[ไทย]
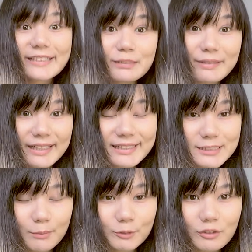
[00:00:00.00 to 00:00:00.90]
ทิปในการ
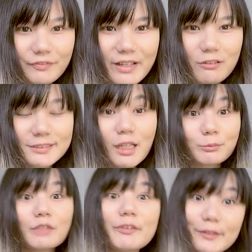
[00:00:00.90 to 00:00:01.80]
สอบ โทเฟล สอบ
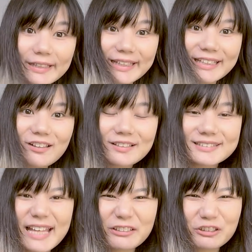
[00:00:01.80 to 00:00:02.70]
โทเฟล ยังไงให้รอด
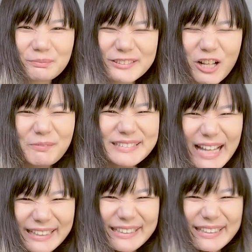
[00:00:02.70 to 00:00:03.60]
สไตล์คนไม่ชอบภา
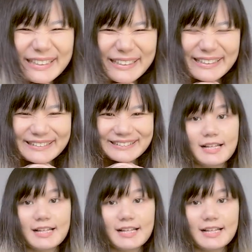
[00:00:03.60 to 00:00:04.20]
ษาอังกฤษ